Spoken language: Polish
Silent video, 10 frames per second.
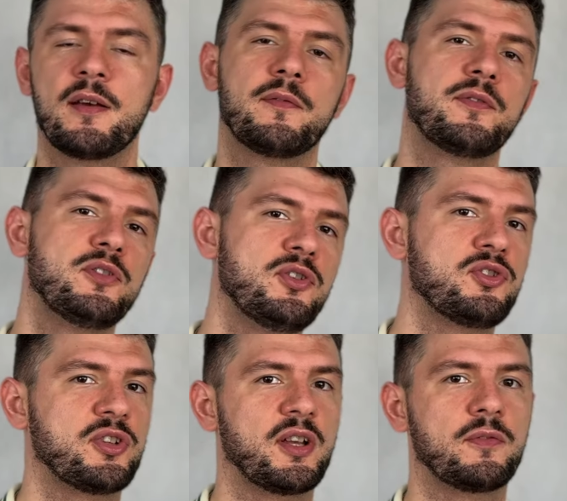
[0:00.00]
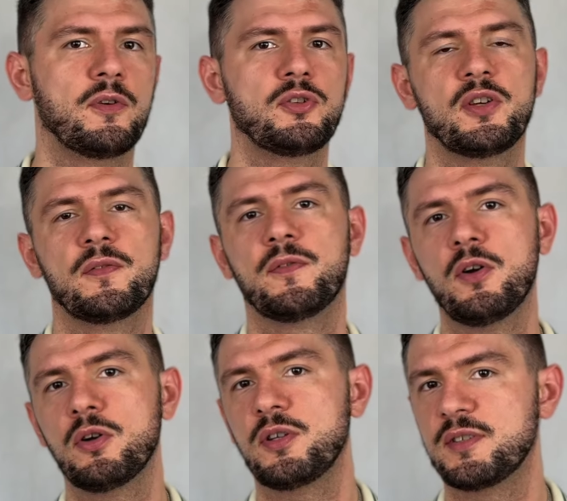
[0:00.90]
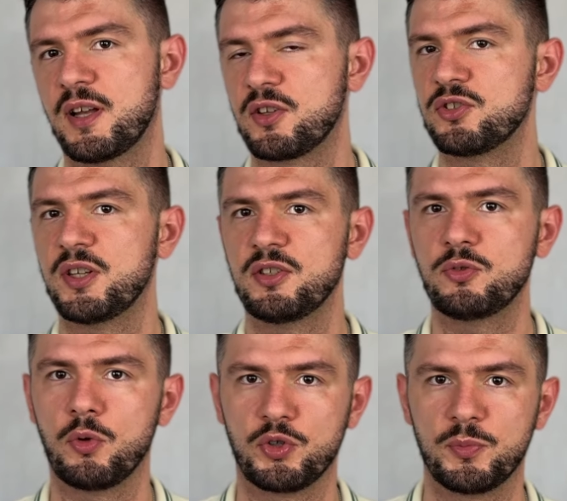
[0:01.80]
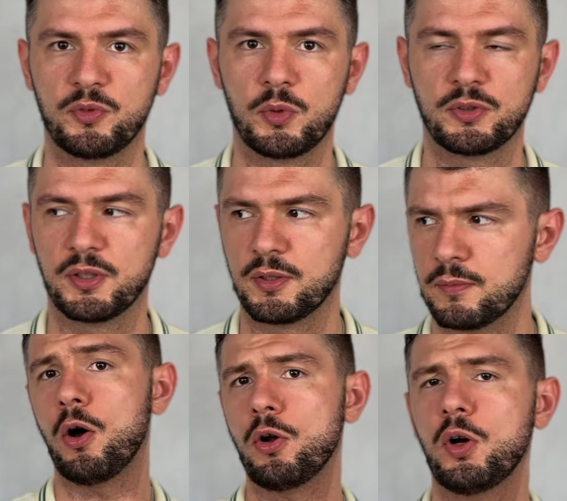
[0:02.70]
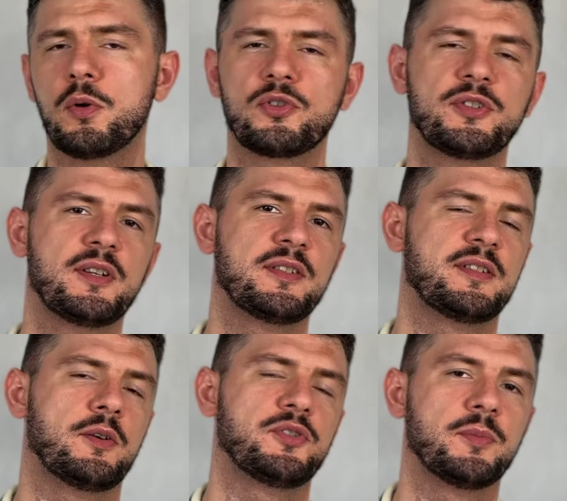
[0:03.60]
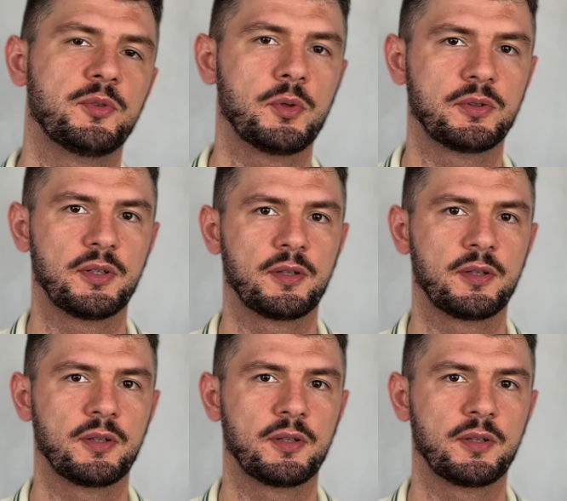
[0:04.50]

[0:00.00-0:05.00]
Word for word: w niższej kwocie w okolicach 408 zł, około 408 zł.